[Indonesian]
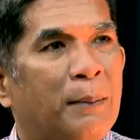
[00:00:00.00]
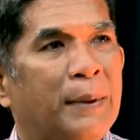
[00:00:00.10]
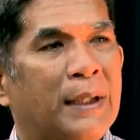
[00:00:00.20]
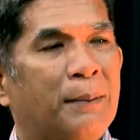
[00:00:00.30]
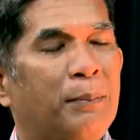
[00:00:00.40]

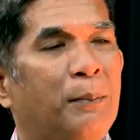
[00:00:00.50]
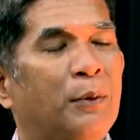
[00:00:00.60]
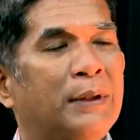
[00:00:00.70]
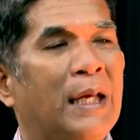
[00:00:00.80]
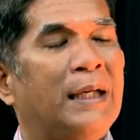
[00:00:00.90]
memberikan
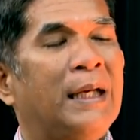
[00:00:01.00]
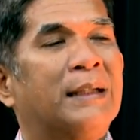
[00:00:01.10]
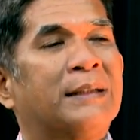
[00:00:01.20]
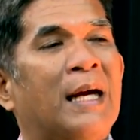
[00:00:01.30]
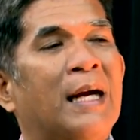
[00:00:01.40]
pembuktian dia
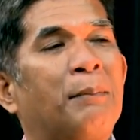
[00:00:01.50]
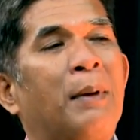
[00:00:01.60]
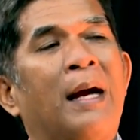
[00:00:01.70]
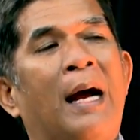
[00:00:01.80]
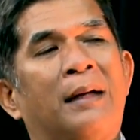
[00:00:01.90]
tersangka apa
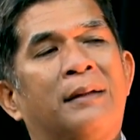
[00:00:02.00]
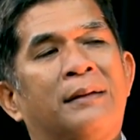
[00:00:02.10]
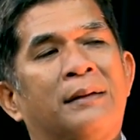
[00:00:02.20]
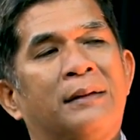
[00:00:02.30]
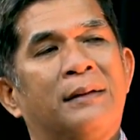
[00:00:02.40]
enggak.
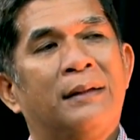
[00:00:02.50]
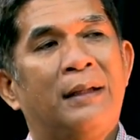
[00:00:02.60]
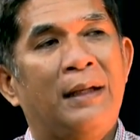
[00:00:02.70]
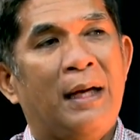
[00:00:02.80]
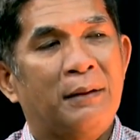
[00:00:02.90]
Mm -hmm.
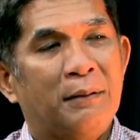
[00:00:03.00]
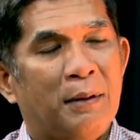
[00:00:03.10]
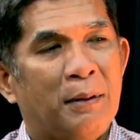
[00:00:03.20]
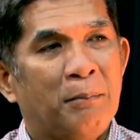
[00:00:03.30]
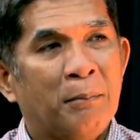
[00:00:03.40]
Ya,
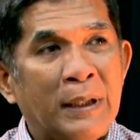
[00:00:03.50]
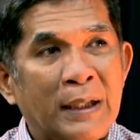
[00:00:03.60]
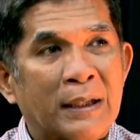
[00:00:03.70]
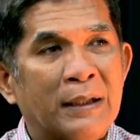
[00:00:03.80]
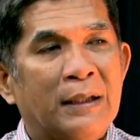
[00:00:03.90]

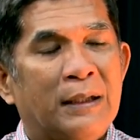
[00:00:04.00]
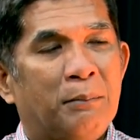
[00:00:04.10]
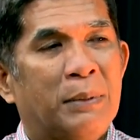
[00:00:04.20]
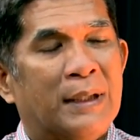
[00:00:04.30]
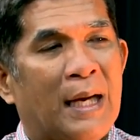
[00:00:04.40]
benar
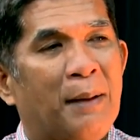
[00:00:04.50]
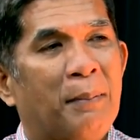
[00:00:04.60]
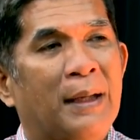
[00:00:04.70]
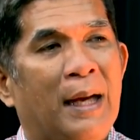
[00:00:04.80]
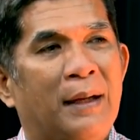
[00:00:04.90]
bersalah apa
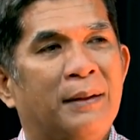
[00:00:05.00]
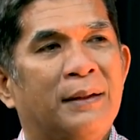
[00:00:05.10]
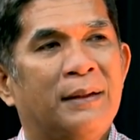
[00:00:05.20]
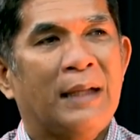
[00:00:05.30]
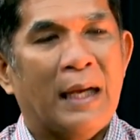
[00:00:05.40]
enggak.
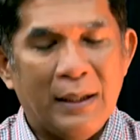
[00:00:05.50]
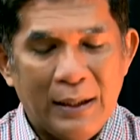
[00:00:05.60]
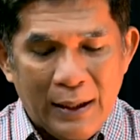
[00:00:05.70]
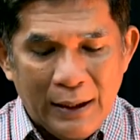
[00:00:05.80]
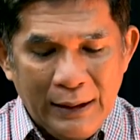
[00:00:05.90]
Nah,
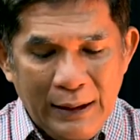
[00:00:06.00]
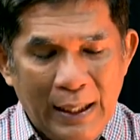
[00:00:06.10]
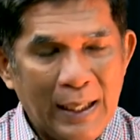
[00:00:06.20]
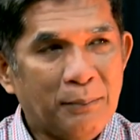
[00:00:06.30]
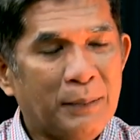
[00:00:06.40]
di
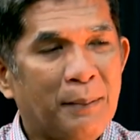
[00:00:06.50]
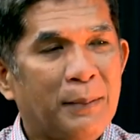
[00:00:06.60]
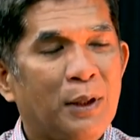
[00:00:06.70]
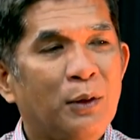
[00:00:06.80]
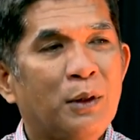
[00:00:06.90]
dalam
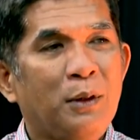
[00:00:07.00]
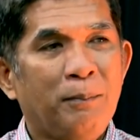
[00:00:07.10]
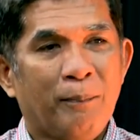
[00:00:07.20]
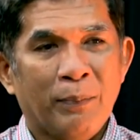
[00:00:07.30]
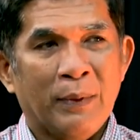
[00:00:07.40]
namanya hukum
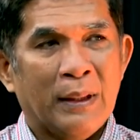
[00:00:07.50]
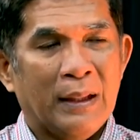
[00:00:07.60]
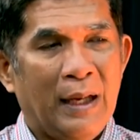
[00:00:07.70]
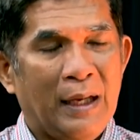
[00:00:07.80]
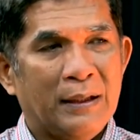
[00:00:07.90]

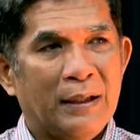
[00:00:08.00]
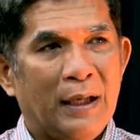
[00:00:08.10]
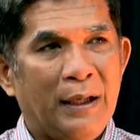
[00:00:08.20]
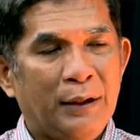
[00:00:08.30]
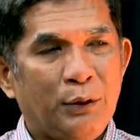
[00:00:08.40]
ya,
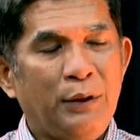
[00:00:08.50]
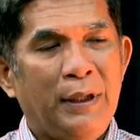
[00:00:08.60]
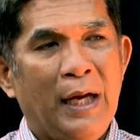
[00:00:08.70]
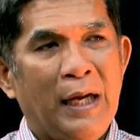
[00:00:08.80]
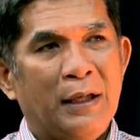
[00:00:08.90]
itu
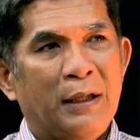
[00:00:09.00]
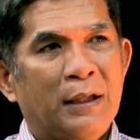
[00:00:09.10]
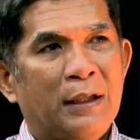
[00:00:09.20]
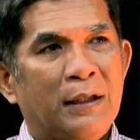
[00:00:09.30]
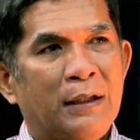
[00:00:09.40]
dia
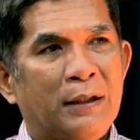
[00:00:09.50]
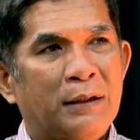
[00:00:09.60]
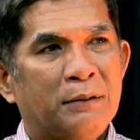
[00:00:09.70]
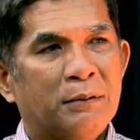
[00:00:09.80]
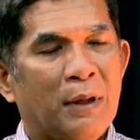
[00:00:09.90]
uh,